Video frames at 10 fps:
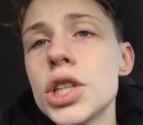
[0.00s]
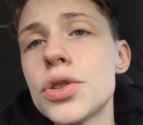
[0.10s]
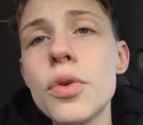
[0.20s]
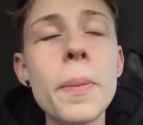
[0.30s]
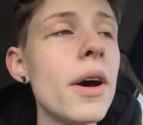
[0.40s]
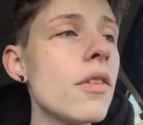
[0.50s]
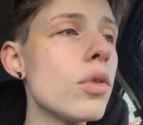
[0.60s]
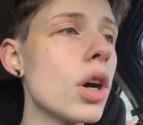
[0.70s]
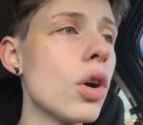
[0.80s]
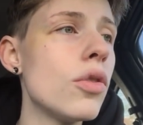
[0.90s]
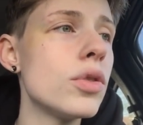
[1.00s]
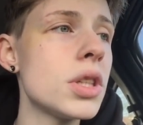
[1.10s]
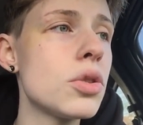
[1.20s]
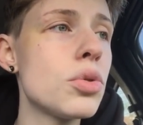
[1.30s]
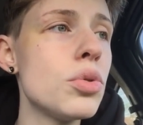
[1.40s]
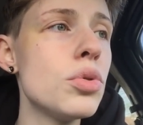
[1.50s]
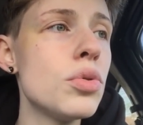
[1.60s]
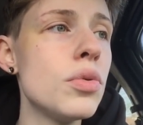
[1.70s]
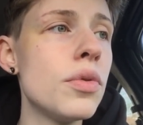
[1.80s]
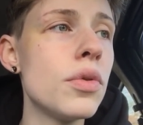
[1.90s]
je ne veux pas avoir euh, vos excuses
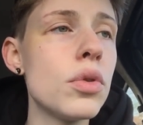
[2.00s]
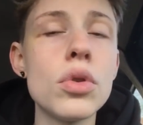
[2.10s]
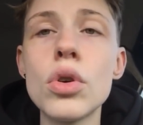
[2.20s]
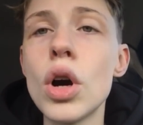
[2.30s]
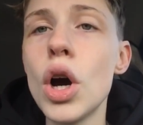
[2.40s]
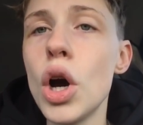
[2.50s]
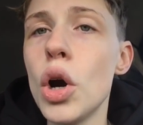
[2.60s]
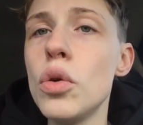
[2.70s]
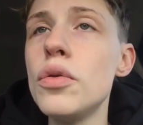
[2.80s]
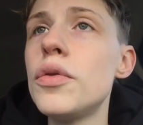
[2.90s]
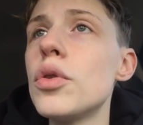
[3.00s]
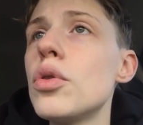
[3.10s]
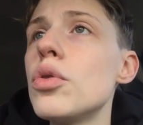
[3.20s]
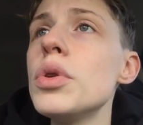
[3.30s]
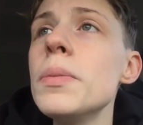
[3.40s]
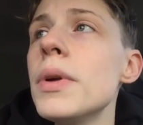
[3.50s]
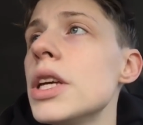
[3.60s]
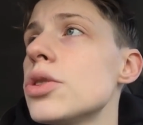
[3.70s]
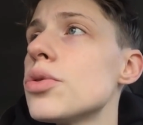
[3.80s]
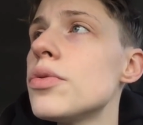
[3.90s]
ou vos, ou vos oui
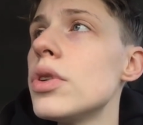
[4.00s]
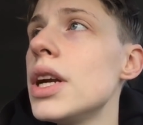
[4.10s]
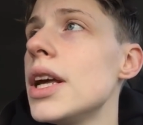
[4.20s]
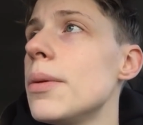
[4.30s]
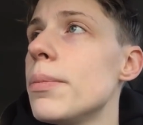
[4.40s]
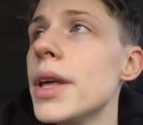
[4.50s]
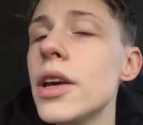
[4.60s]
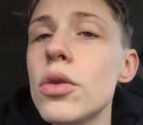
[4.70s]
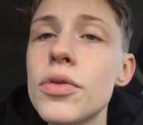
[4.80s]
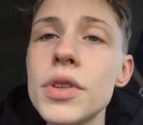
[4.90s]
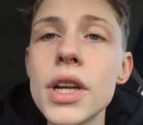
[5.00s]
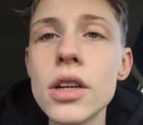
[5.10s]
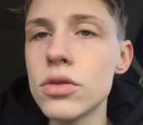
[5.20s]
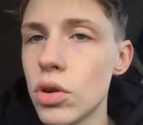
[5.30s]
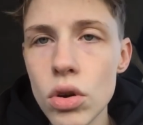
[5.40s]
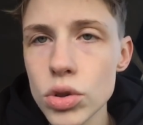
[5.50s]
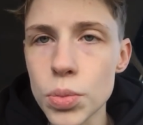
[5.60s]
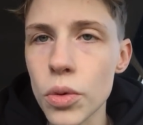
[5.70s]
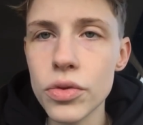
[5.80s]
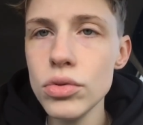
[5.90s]
mais je voulais mais au final non
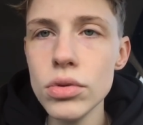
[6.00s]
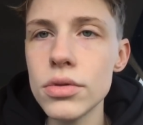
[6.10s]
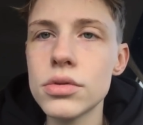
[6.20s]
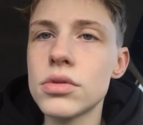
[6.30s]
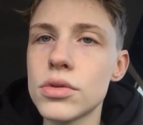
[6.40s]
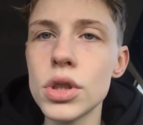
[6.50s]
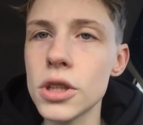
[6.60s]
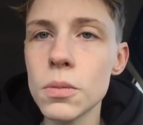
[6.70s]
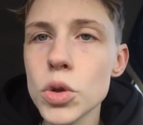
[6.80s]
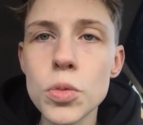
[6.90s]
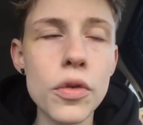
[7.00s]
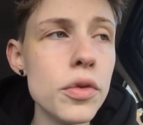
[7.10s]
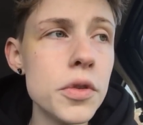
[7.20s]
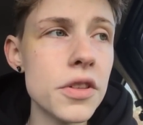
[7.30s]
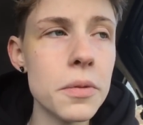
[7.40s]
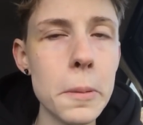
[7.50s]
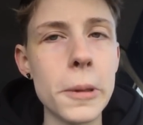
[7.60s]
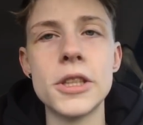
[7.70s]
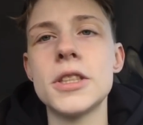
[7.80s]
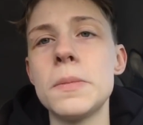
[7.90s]
je m'en fous honnêtement je m'en fous vous n'avez pas
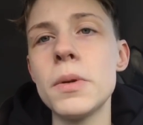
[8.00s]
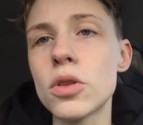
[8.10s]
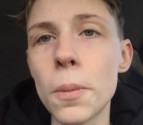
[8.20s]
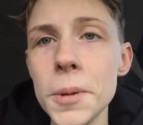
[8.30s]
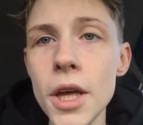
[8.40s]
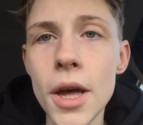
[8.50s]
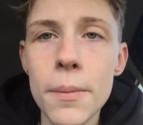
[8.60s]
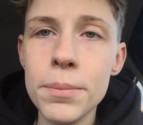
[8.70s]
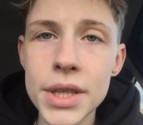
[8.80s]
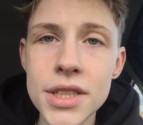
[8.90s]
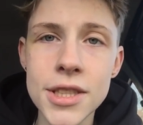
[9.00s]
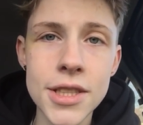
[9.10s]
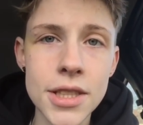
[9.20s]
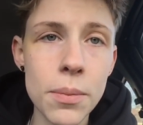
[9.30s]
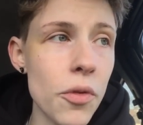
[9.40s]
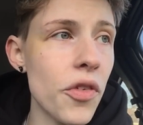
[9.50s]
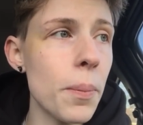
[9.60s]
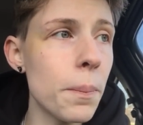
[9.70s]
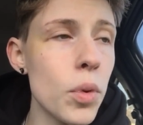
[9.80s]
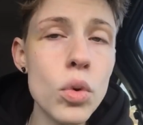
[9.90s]
participé tant pis mais ça me
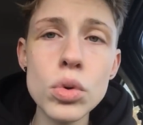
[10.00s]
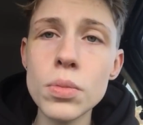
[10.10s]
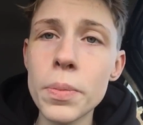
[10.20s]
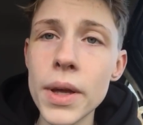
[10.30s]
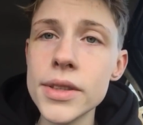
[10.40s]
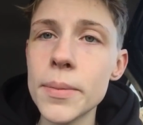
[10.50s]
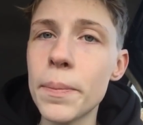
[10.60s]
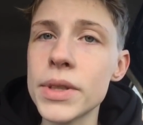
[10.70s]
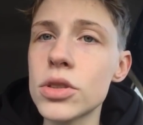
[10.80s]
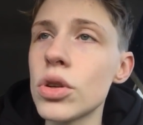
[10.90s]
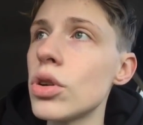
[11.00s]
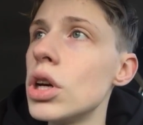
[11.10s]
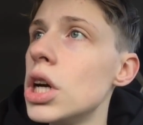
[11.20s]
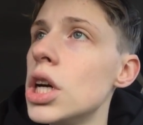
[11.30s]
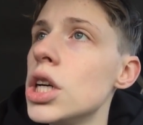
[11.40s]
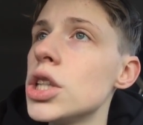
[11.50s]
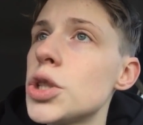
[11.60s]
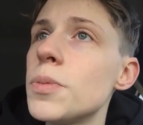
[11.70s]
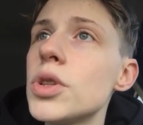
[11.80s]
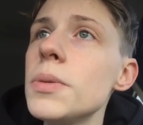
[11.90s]
fait beaucoup de peine parce que
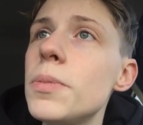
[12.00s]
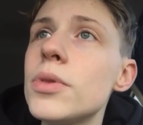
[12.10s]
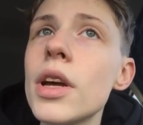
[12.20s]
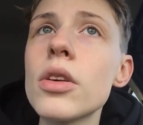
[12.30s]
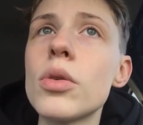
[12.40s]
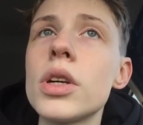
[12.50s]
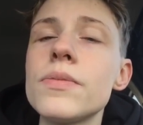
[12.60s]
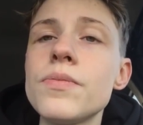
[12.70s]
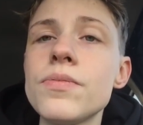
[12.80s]
je me dis putain quoi